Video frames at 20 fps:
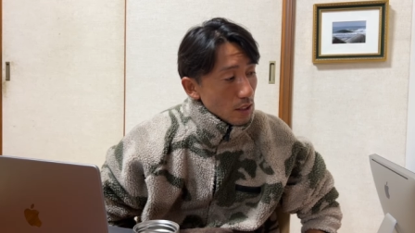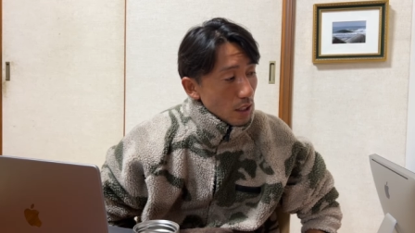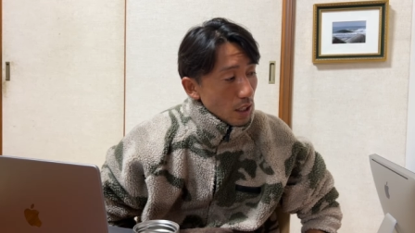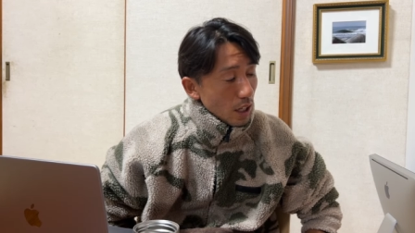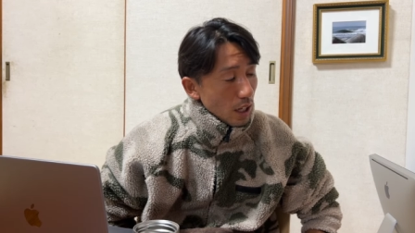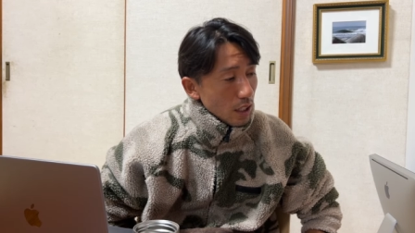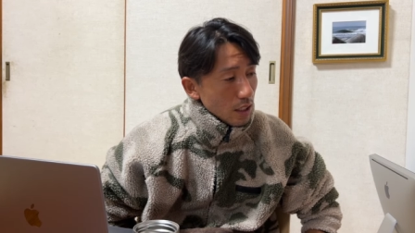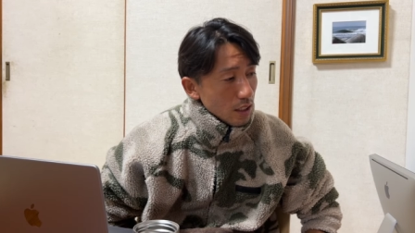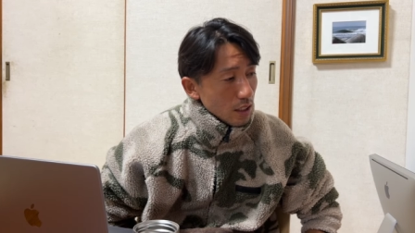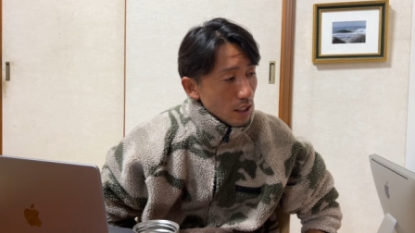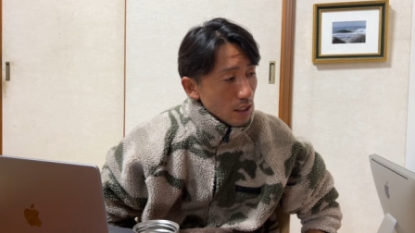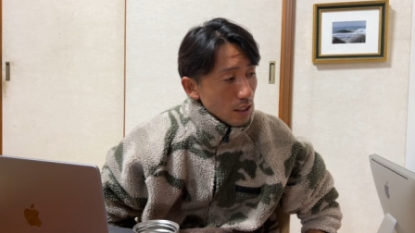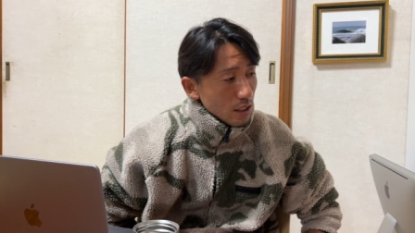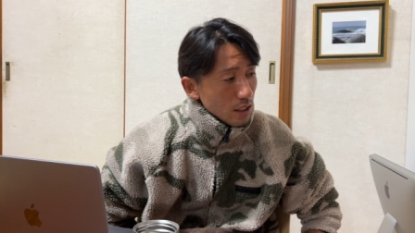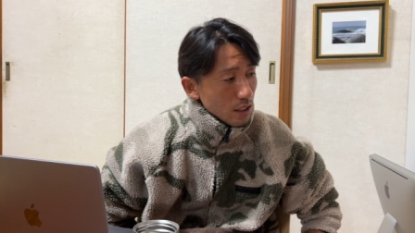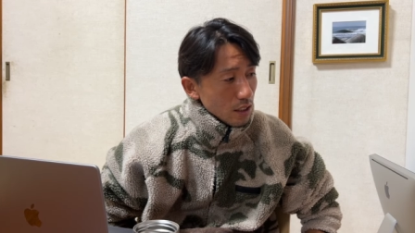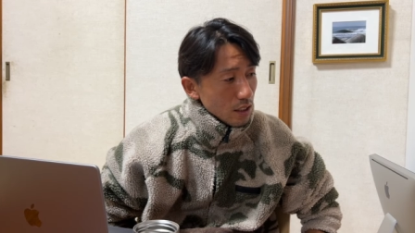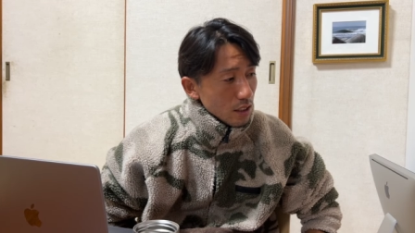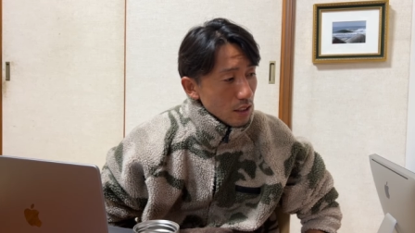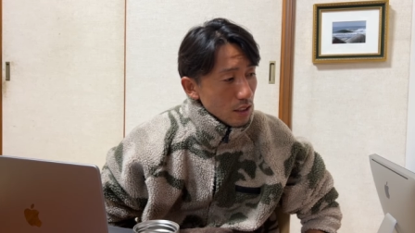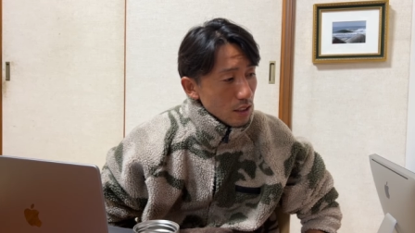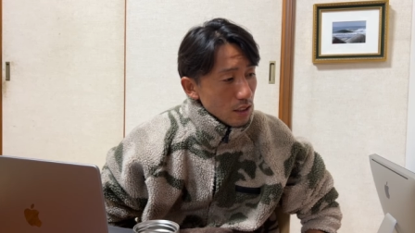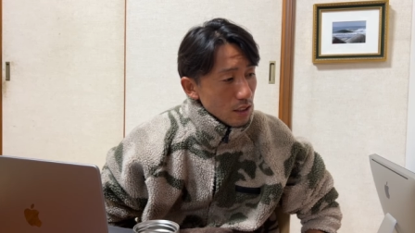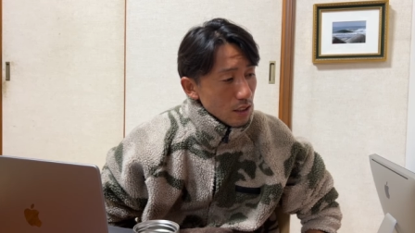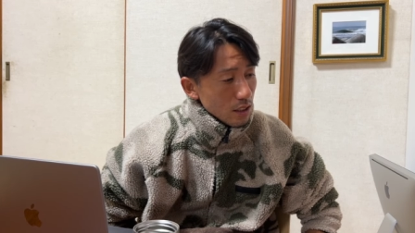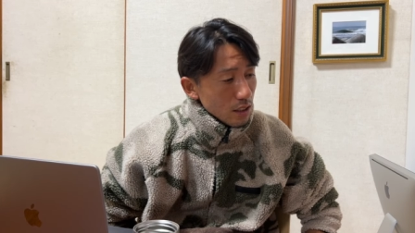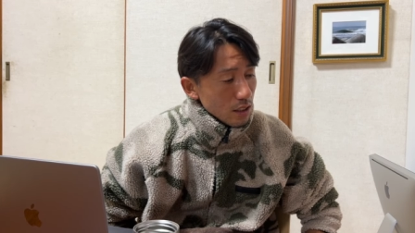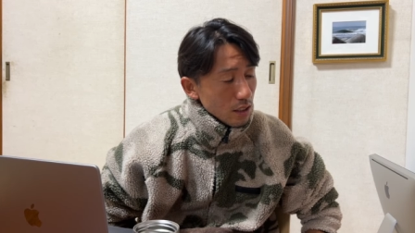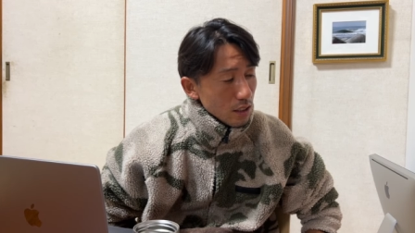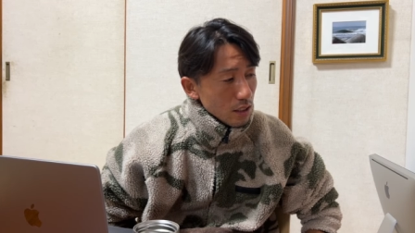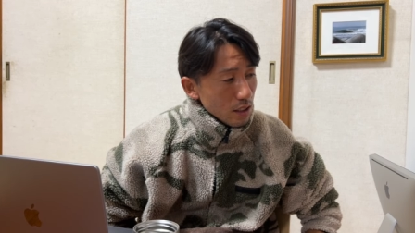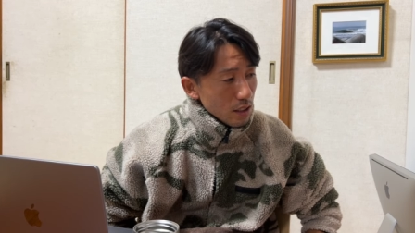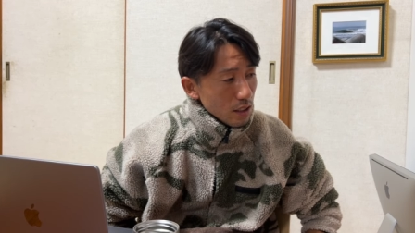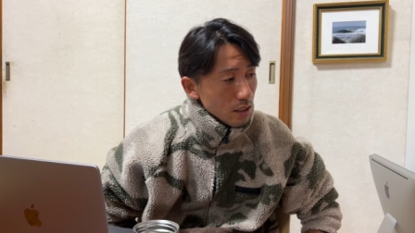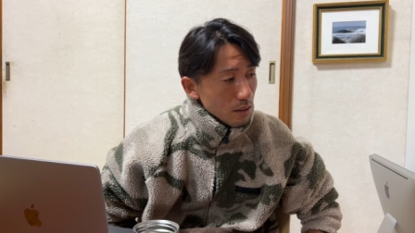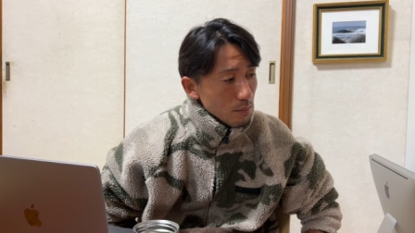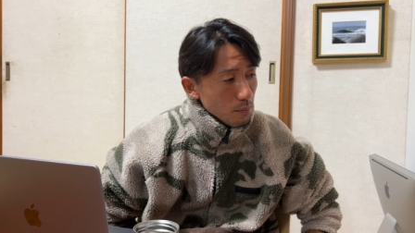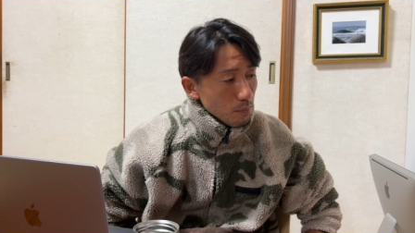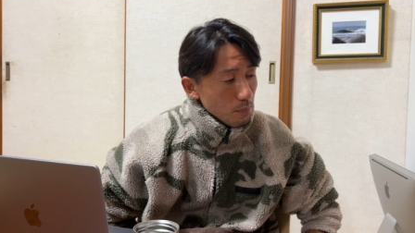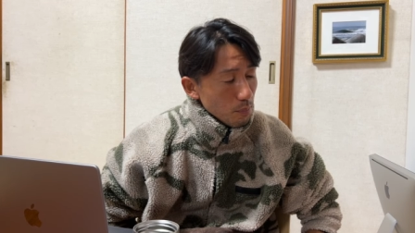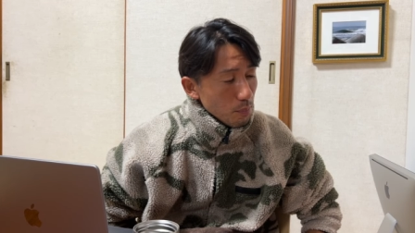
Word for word: あんなに、い